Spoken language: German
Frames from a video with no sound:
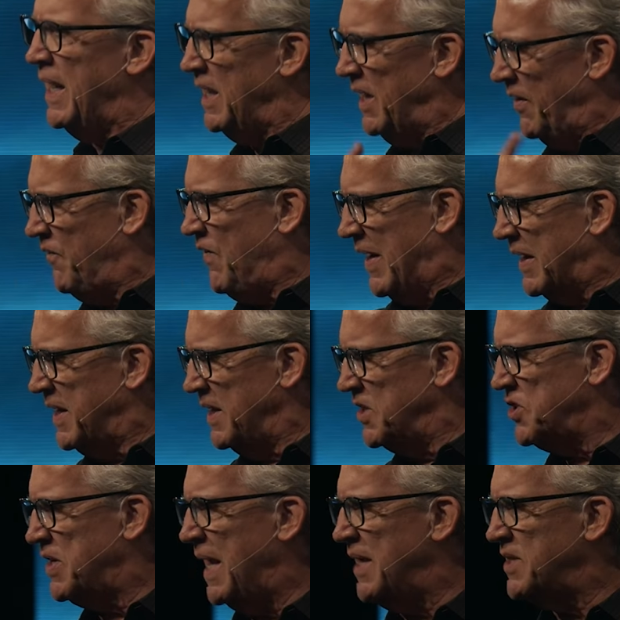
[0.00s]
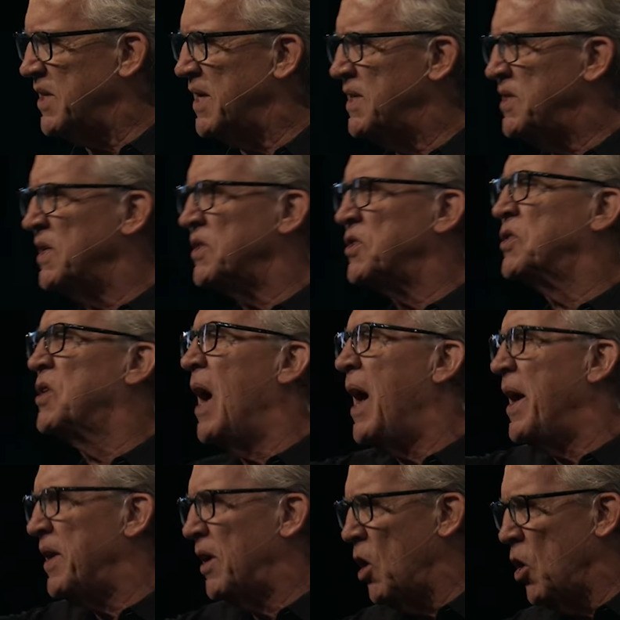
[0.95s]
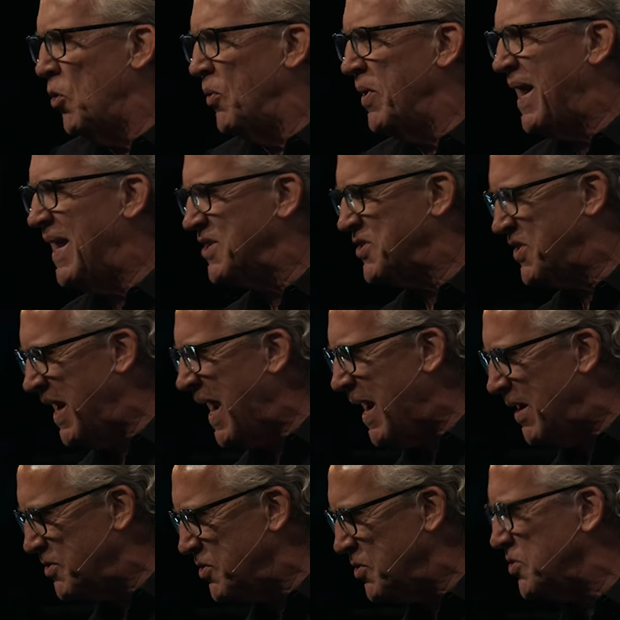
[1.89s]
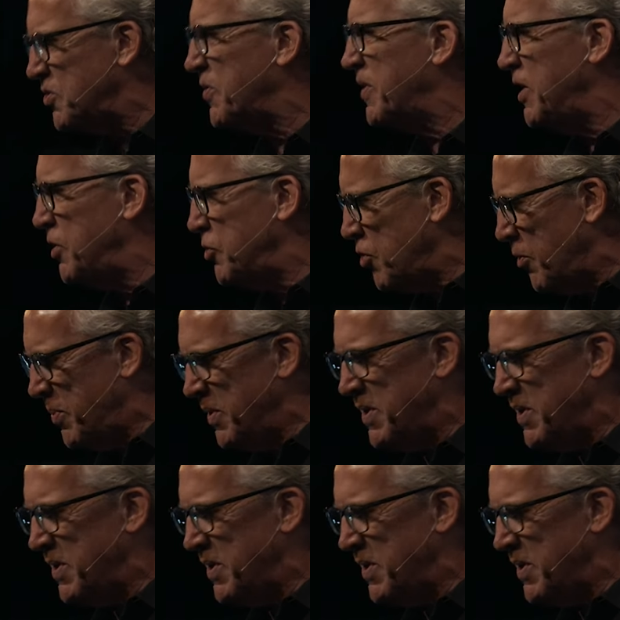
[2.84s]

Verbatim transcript: tatsächlich sagt er, Gott allein kann Träume deuten.